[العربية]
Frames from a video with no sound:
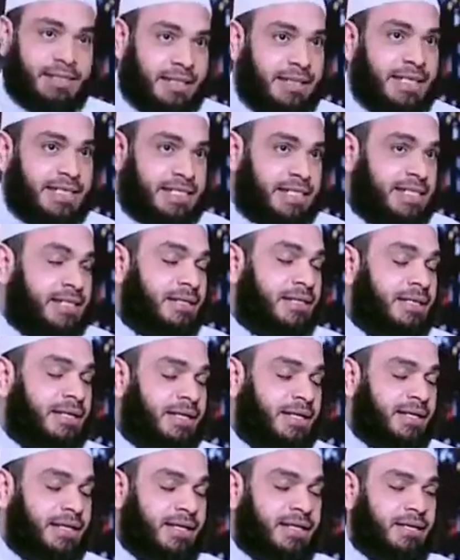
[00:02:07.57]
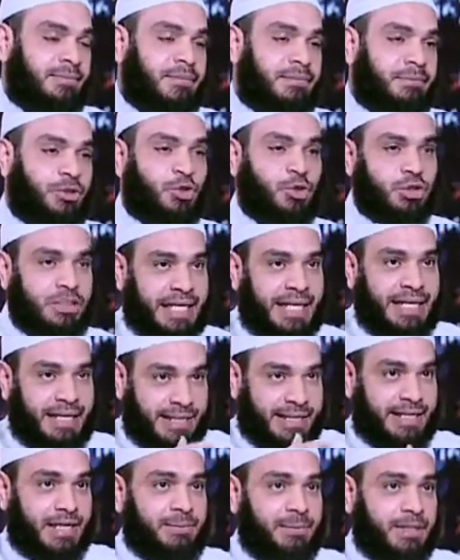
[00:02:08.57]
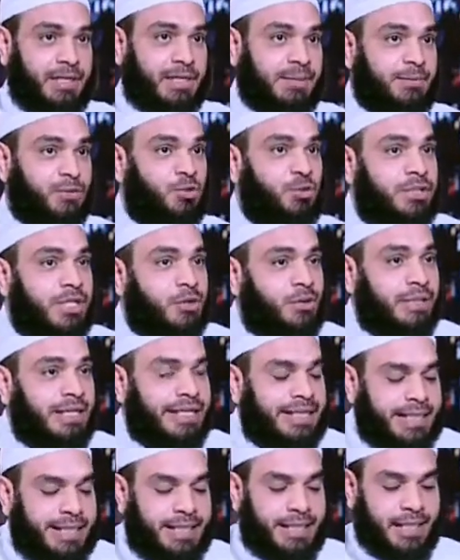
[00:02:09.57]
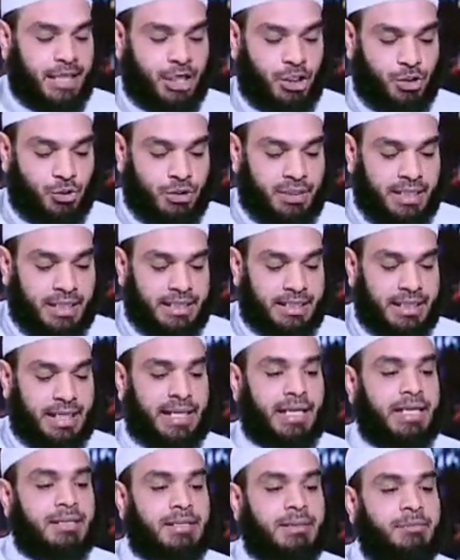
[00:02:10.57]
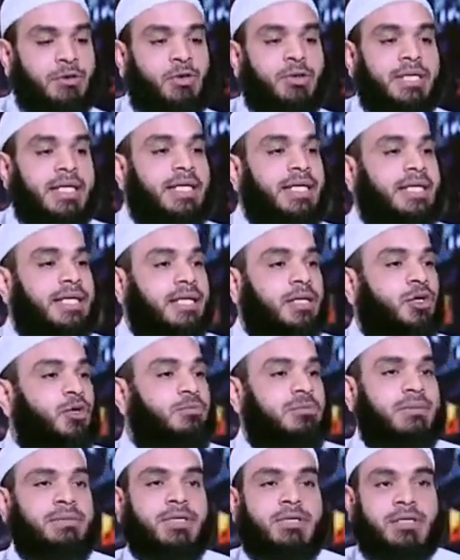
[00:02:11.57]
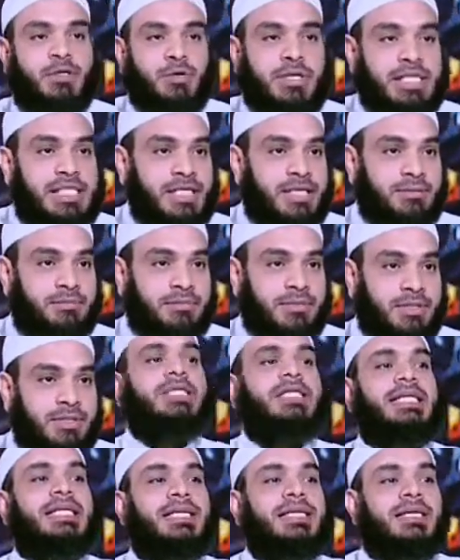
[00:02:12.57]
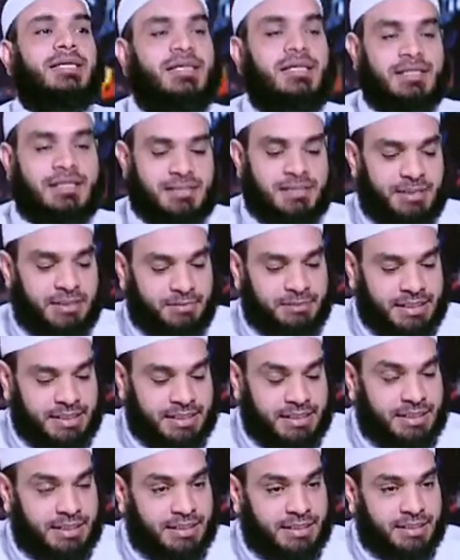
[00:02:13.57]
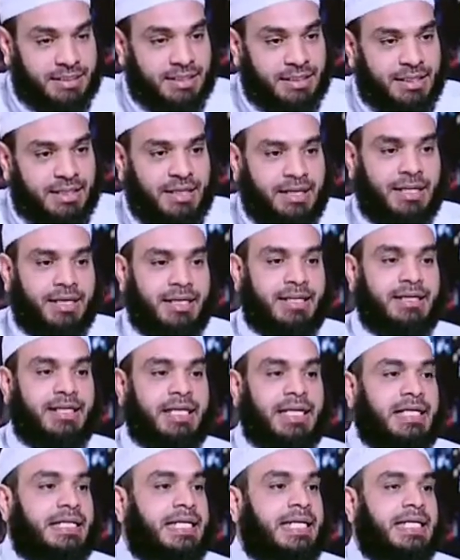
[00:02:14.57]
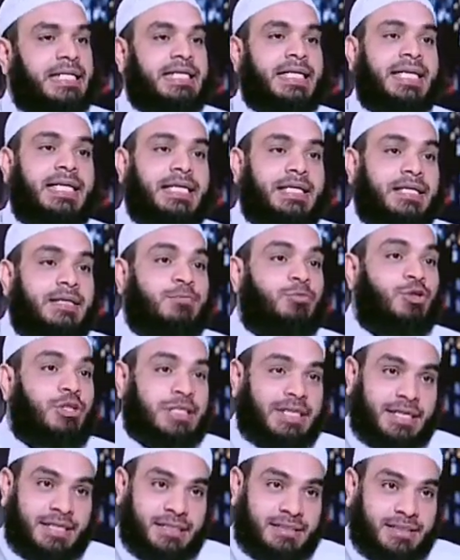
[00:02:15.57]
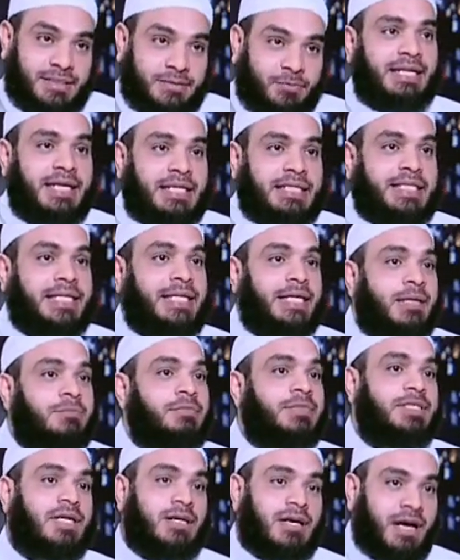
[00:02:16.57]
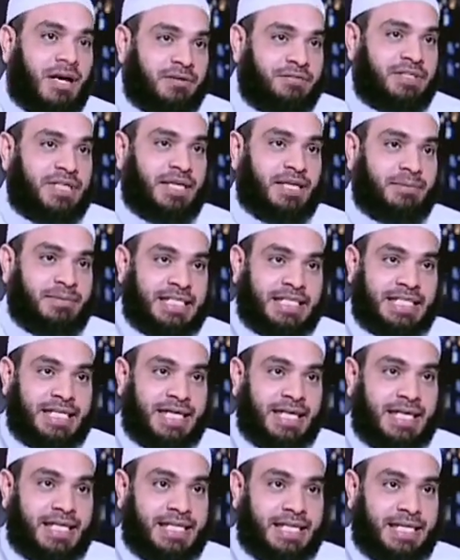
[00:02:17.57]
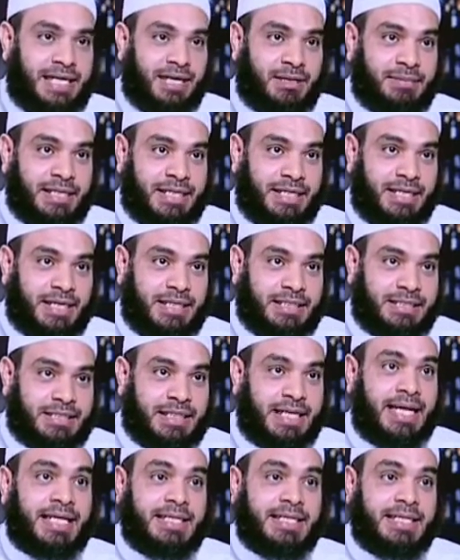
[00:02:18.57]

الناس يعني بيرد على الكلام اللي حضرتك بتقوله ده يقول لك إيه يقول لك لا طب ما هو كده كده هم بيكرهوا الإسلام والدليل الأظهر من كده نعم. إنك هتجد إن البلدان التي لم تقع فيها مثل هذه العمليات